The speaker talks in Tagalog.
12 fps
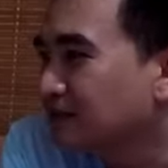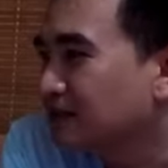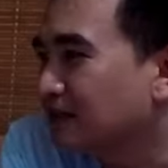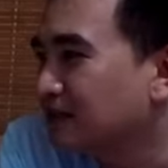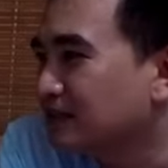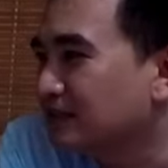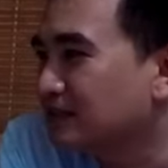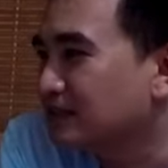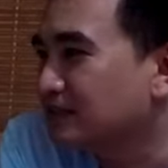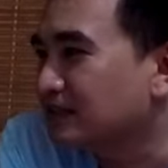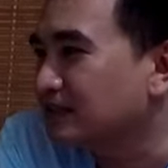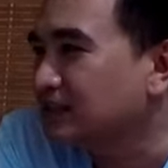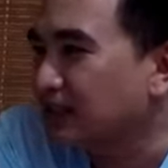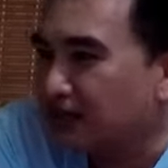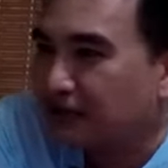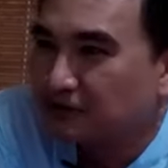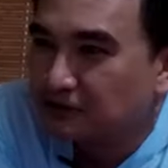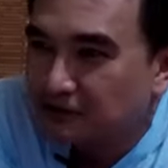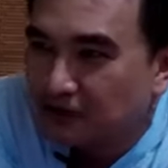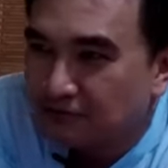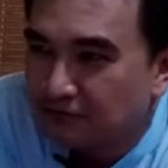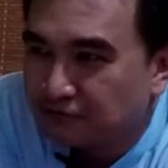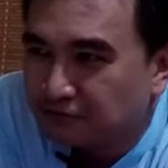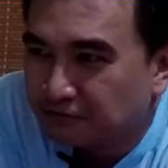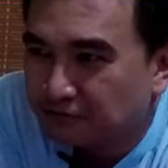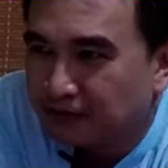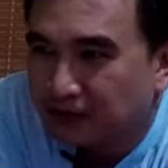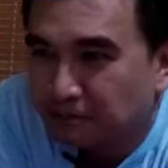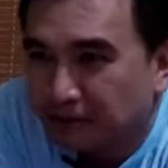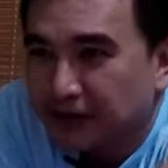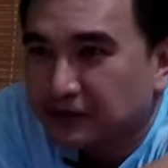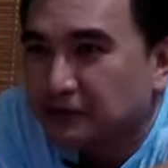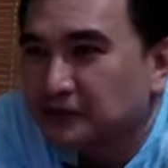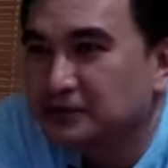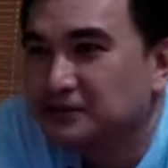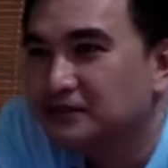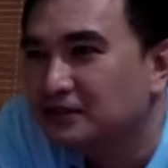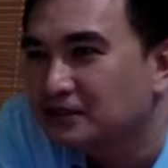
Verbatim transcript: Uh, kasi I also have mga plecos.